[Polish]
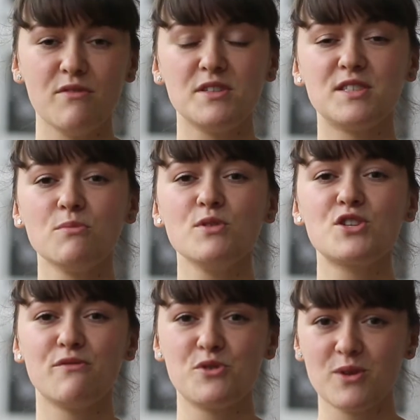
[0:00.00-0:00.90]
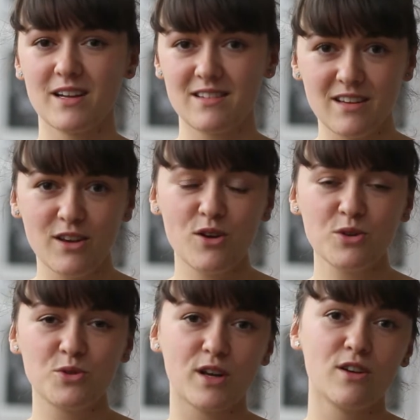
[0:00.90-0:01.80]
Wystąpi Szewczuga Trio,
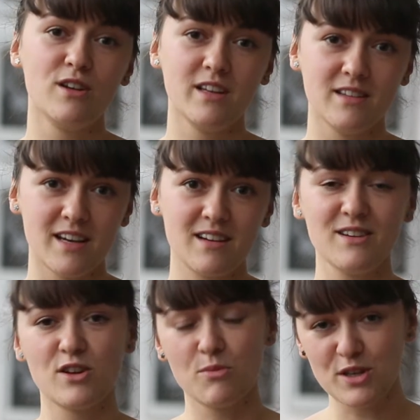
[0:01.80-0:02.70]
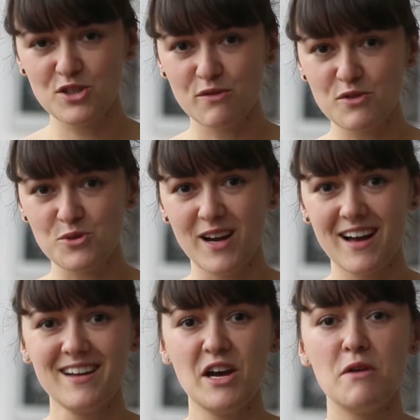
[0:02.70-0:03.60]
którego lider Robert
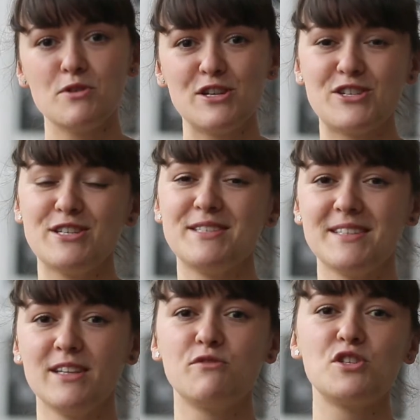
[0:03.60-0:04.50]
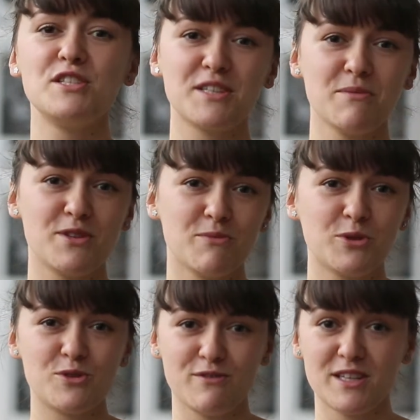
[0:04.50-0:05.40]
Szewczuga myślę, że jest znany wszystkim tym,
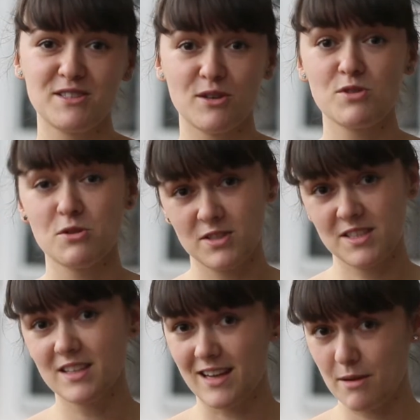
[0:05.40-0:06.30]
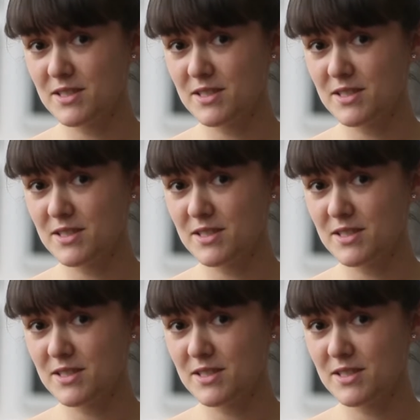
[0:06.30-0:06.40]
którzy wiedzą czym jest gitara